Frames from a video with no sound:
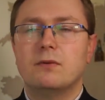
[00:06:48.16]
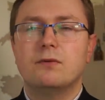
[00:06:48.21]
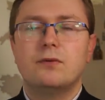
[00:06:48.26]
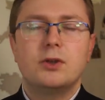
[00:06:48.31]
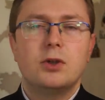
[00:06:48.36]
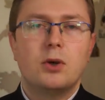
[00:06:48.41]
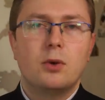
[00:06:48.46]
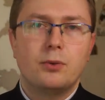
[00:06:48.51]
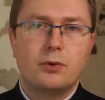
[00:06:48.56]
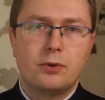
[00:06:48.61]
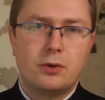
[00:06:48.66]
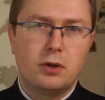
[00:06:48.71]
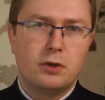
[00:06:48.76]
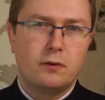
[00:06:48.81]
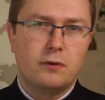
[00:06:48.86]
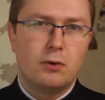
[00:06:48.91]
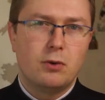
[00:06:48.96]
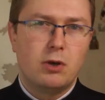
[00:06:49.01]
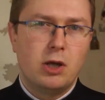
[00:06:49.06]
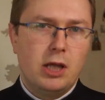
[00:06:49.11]

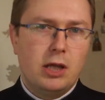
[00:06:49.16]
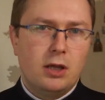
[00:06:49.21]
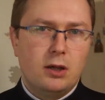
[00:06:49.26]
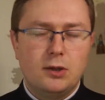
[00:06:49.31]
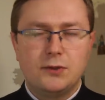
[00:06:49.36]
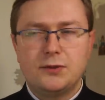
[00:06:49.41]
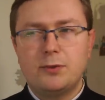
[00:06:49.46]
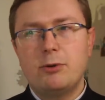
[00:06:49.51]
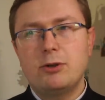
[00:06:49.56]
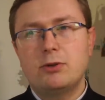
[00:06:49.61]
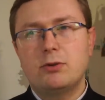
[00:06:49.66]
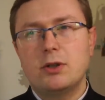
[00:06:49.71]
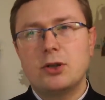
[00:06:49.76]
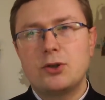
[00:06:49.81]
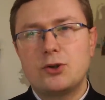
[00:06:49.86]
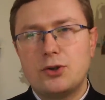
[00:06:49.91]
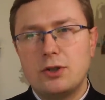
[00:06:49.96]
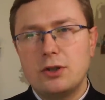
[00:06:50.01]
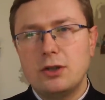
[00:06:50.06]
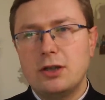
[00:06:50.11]
wyjątkową. Osoba,
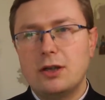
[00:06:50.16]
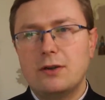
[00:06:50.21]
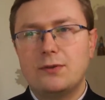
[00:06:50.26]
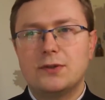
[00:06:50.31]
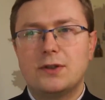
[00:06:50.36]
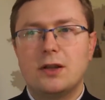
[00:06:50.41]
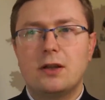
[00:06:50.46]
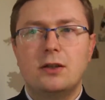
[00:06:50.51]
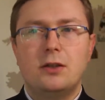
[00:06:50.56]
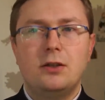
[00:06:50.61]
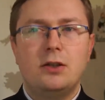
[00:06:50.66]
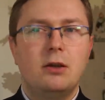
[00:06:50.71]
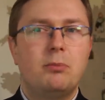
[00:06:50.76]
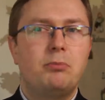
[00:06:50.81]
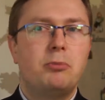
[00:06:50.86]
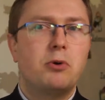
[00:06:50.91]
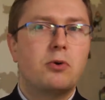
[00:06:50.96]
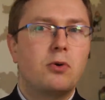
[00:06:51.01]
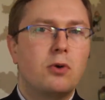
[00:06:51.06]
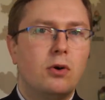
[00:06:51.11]
która żyje w stanie
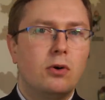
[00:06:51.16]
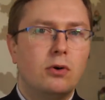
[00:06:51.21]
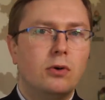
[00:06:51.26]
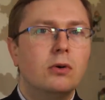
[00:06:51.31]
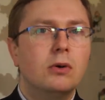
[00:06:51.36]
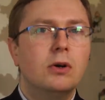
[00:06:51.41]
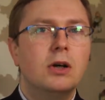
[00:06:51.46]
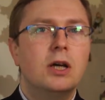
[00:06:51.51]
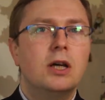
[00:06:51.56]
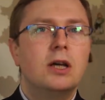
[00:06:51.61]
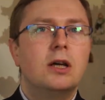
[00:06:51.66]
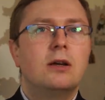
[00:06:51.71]
niepokoju,